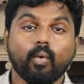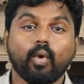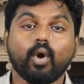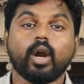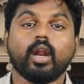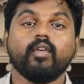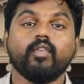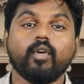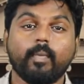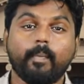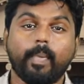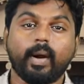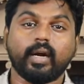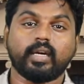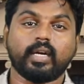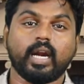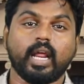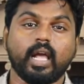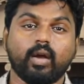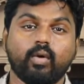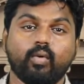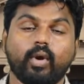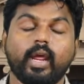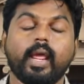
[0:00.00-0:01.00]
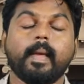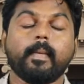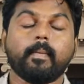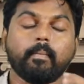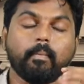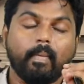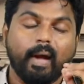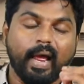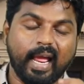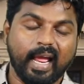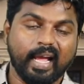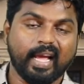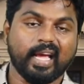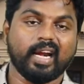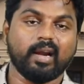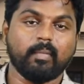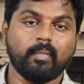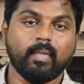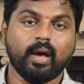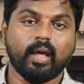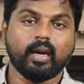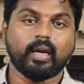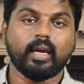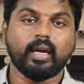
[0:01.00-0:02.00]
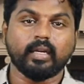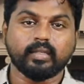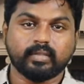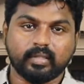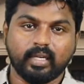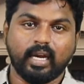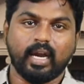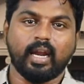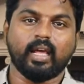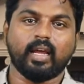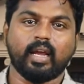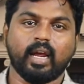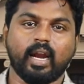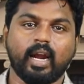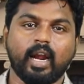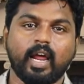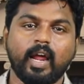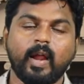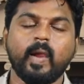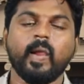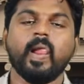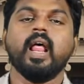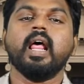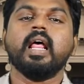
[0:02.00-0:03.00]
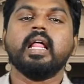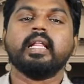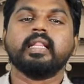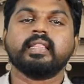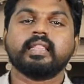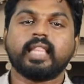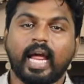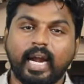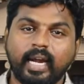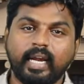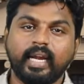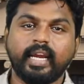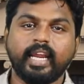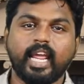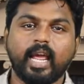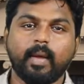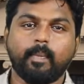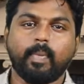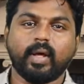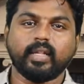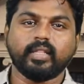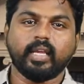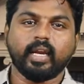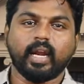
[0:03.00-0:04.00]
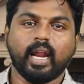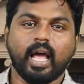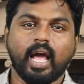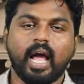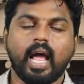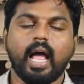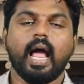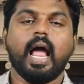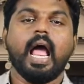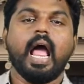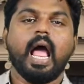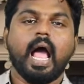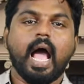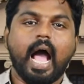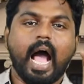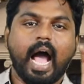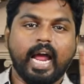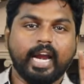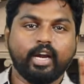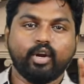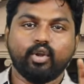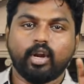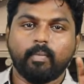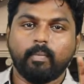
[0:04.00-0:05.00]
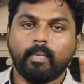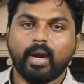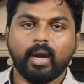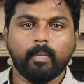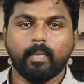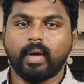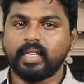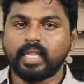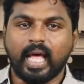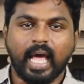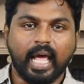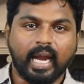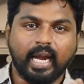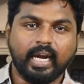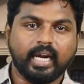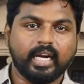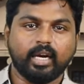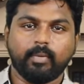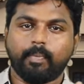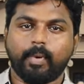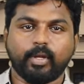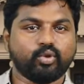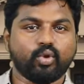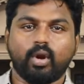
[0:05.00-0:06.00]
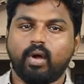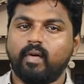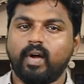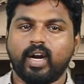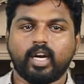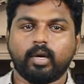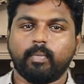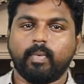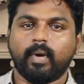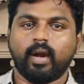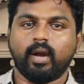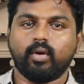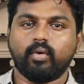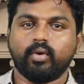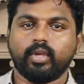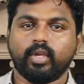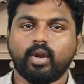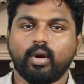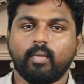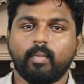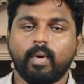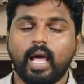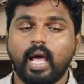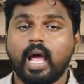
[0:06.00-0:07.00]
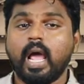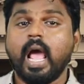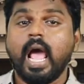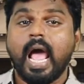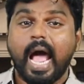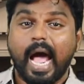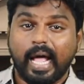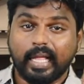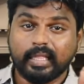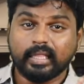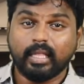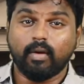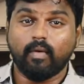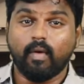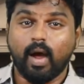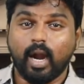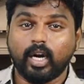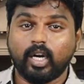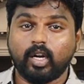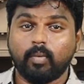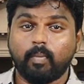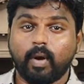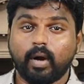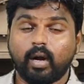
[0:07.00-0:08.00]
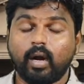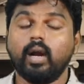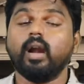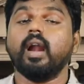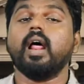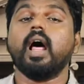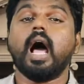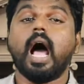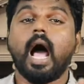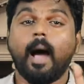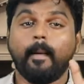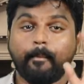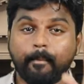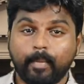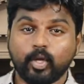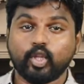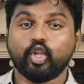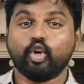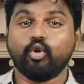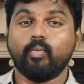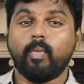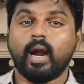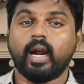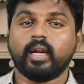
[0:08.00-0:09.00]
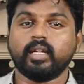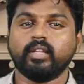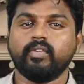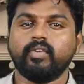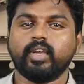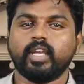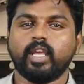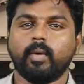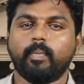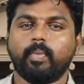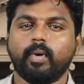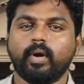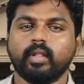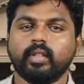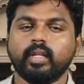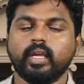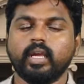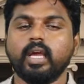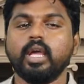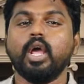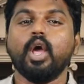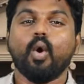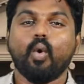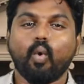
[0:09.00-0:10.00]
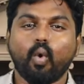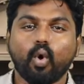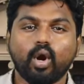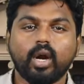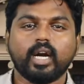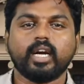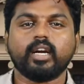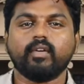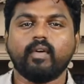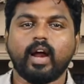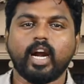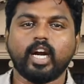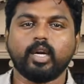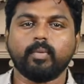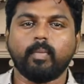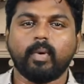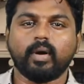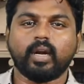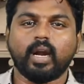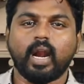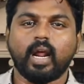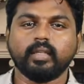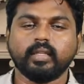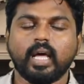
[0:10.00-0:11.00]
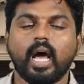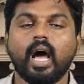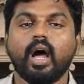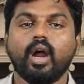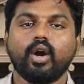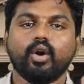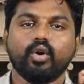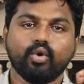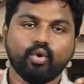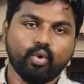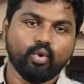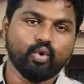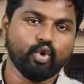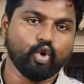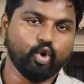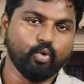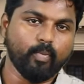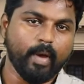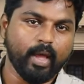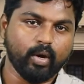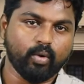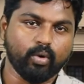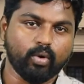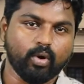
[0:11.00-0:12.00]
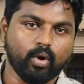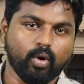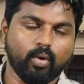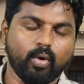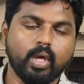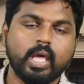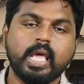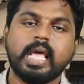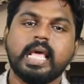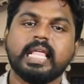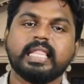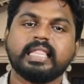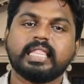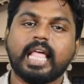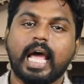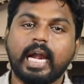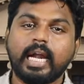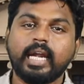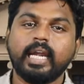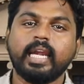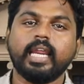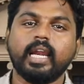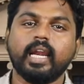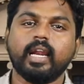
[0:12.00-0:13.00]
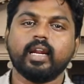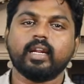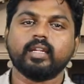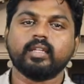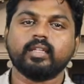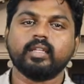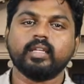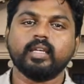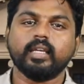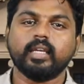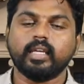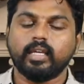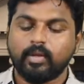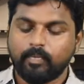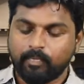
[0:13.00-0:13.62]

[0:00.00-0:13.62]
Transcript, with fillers: உணவு பற்றாக்குறை பயங்கரமாக இருக்குது ஸ்ரீலங்காவில் தண்ணியே பார்த்தீங்கன்னா ஐநூறு எம்எல் நம்ம அந்த அரை லிட்டர் பத்து ரூபா வாட்டர் பாட்டில் குடிக்கிறோம்ல அந்த வாட்டர் பாட்டில் ஐம்பது ரூபாயிலேருந்து விற்கப்படுது ஒரு லிட்டர் வாட்டர் பாட்டிலாக இருந்தால் நூறு ரூபாய் கொடுக்கணும் தண்ணியிலேருந்து